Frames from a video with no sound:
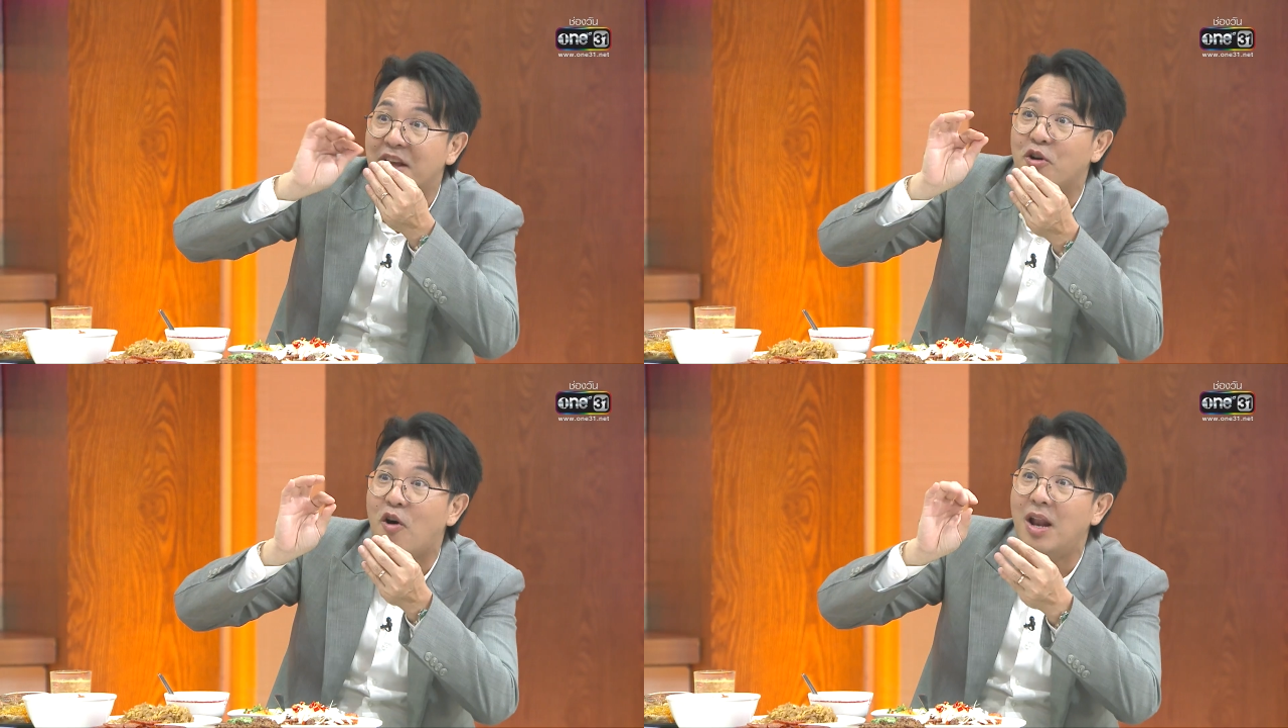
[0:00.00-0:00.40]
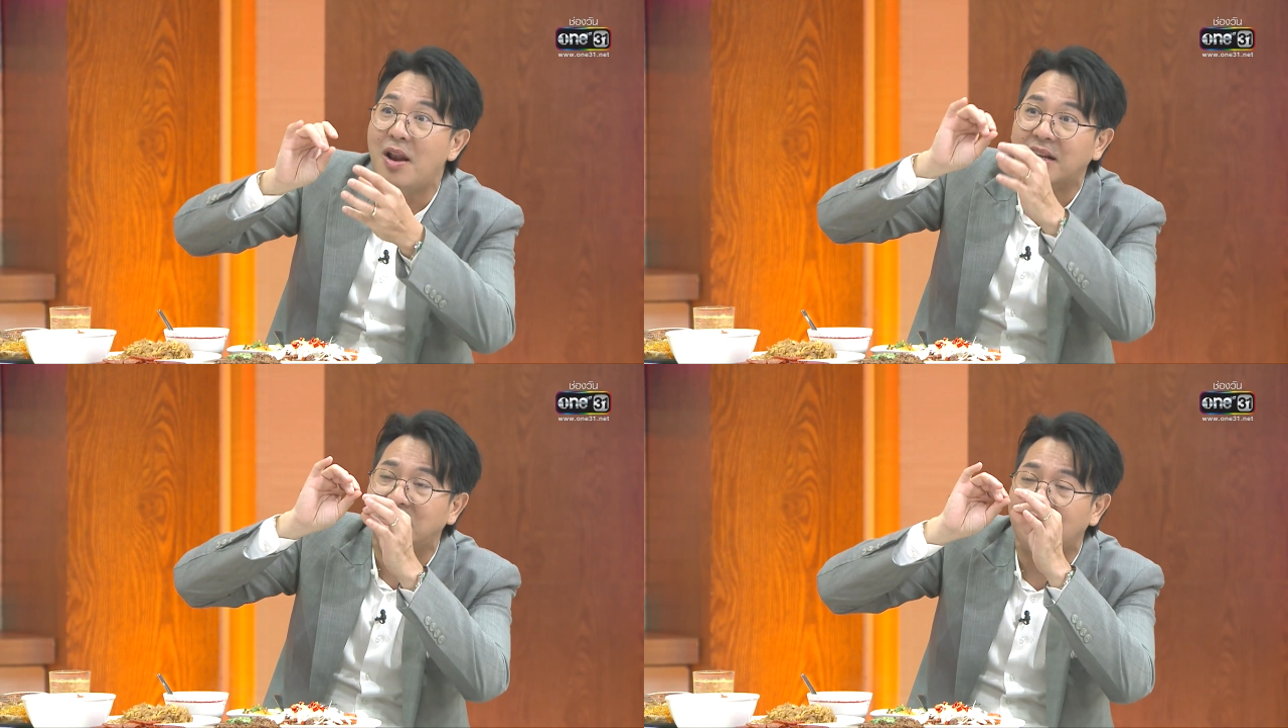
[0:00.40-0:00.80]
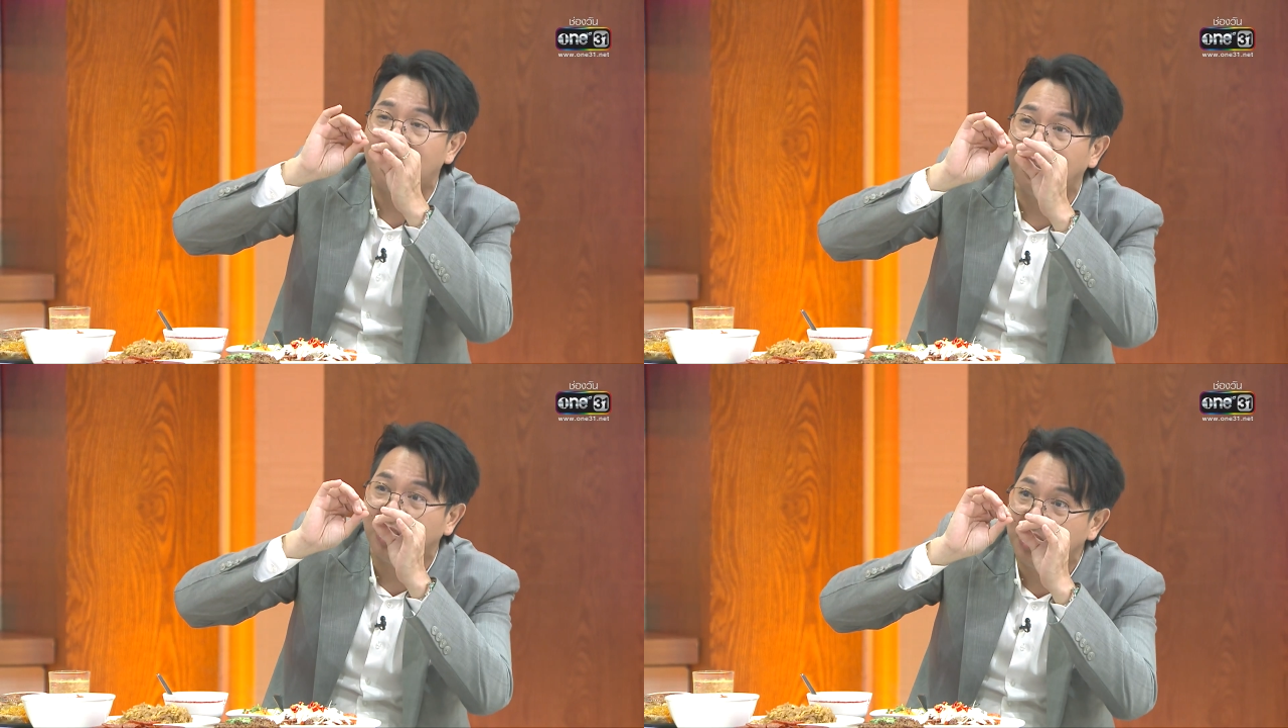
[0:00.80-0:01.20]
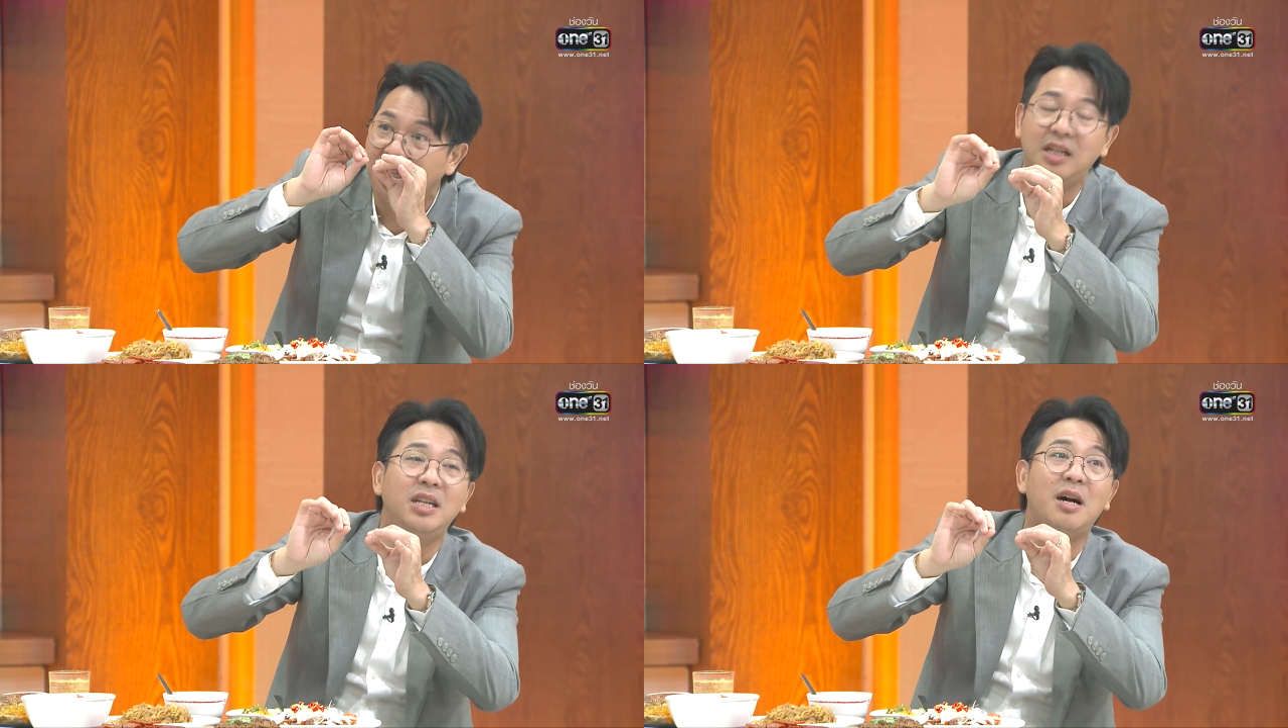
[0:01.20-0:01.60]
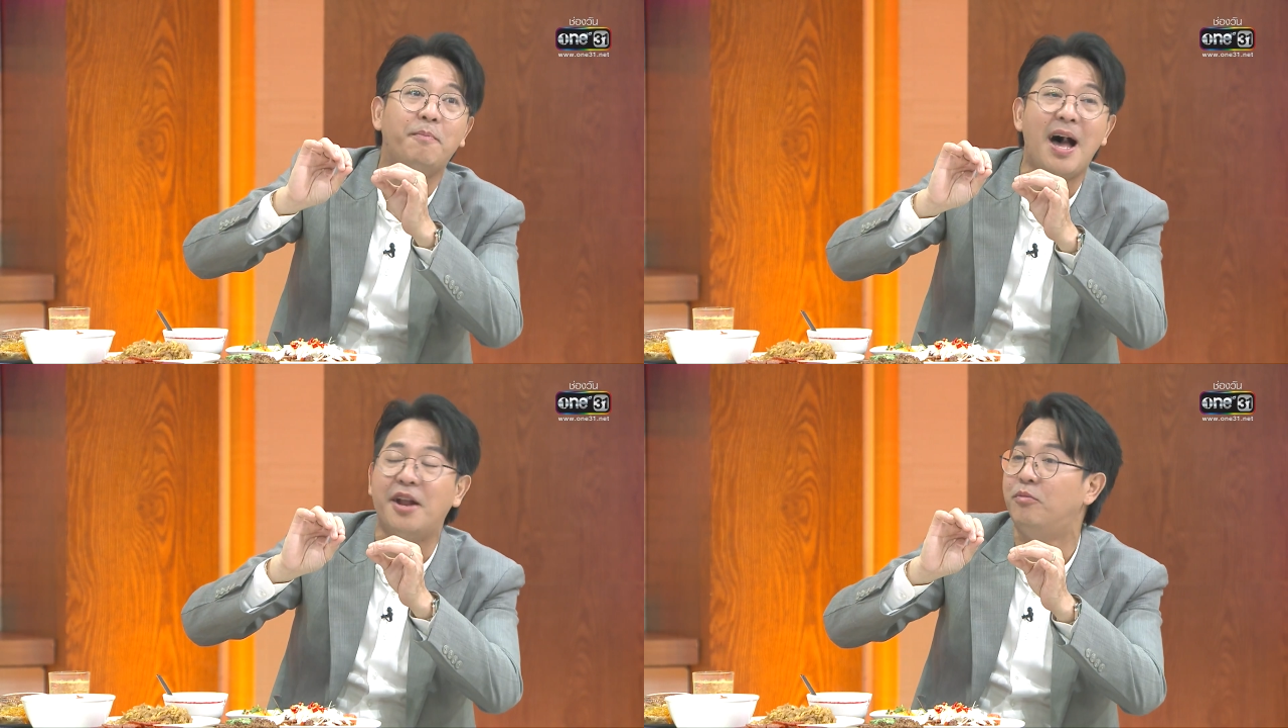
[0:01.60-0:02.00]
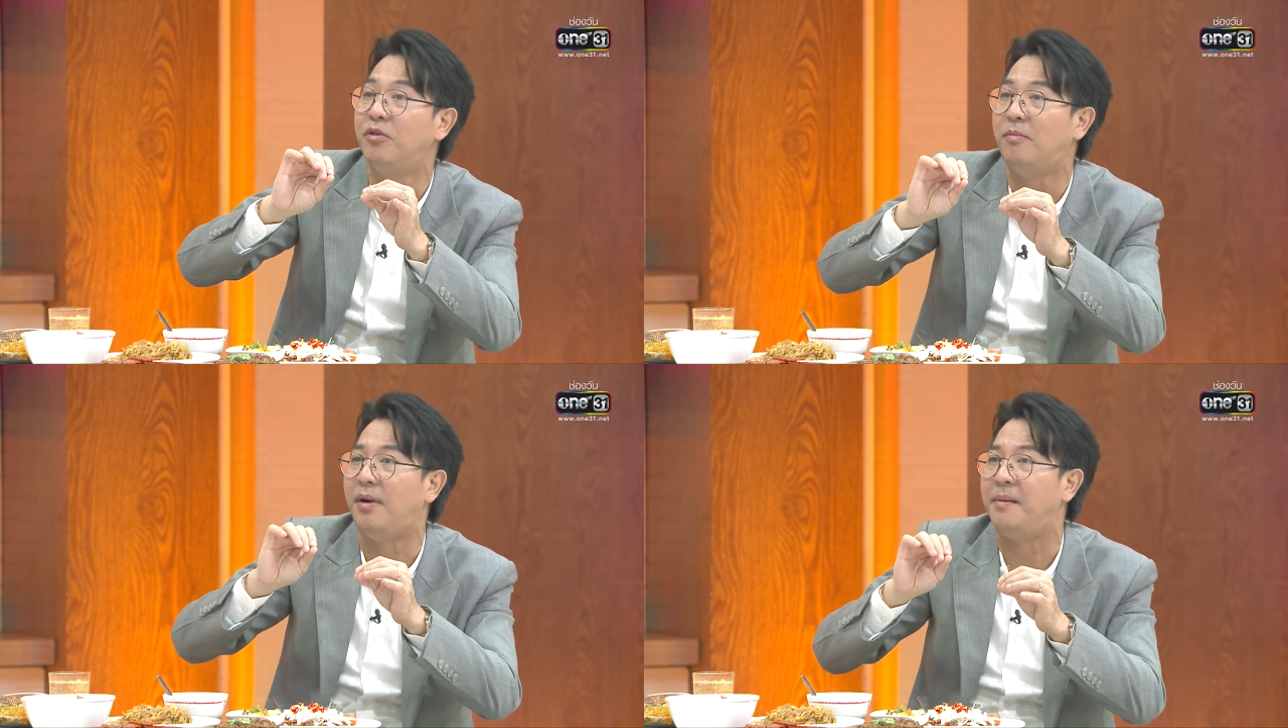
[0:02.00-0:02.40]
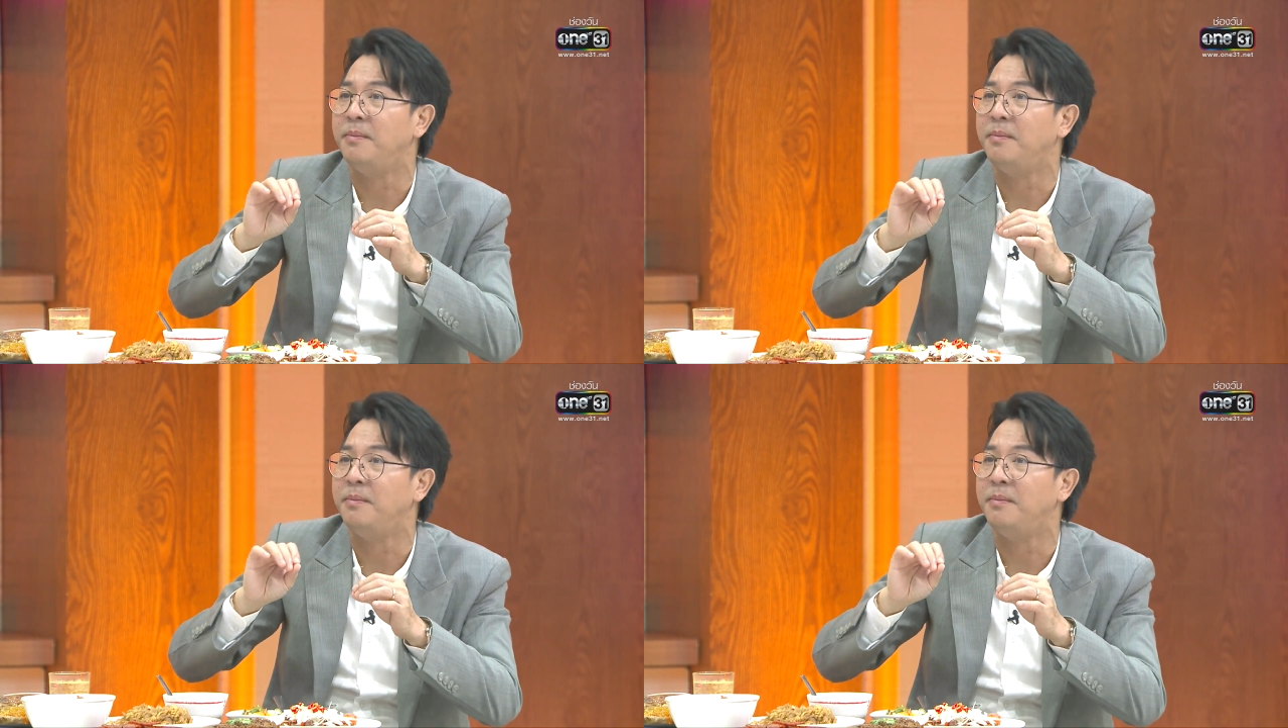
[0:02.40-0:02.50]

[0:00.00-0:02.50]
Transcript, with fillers: ยก่อนแล้วหลังจากนั้นก็จะเจอเนื้อปลานุ่มๆอะ